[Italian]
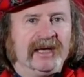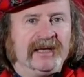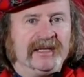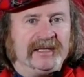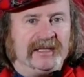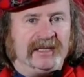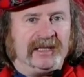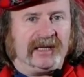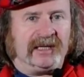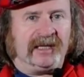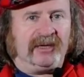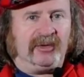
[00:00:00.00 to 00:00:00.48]

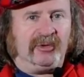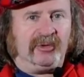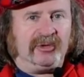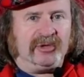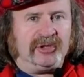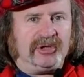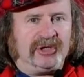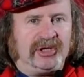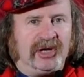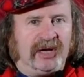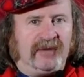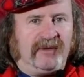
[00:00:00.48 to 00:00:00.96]
si
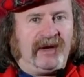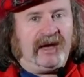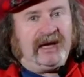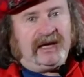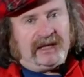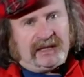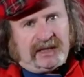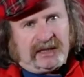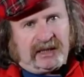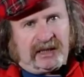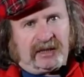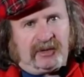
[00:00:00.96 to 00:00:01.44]
riconosceva
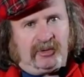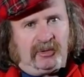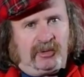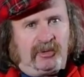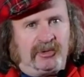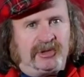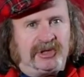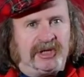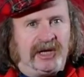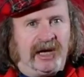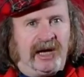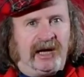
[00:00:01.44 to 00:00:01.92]
e si
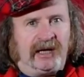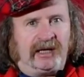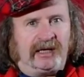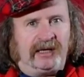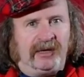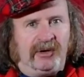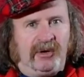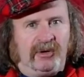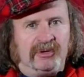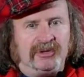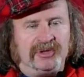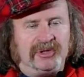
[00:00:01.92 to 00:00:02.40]
riconosce
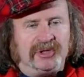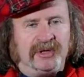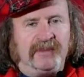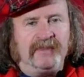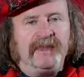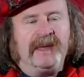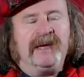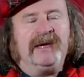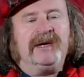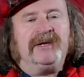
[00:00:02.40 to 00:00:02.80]
anche oggi.